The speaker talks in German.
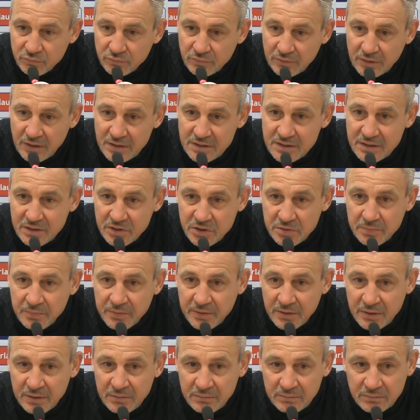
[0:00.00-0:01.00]
letztes
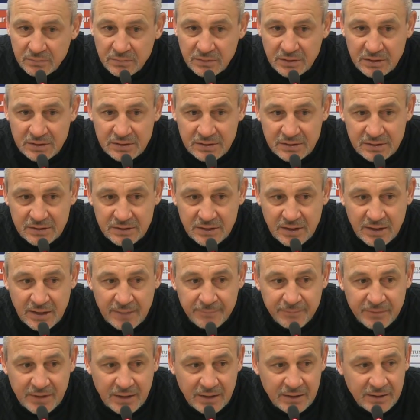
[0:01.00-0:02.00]
Spiel dieses
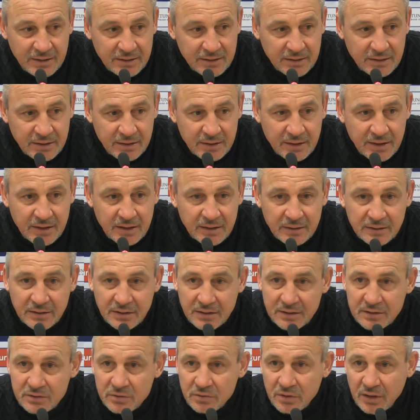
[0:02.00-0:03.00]
Jahr, Kalenderjahr
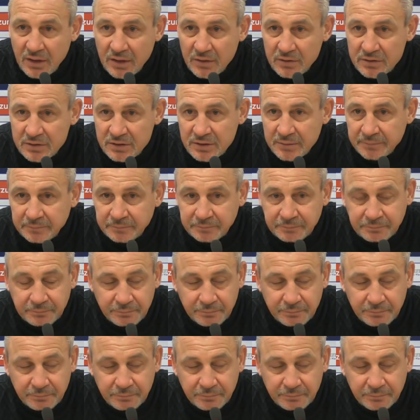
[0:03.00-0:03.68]
hier zu Hause.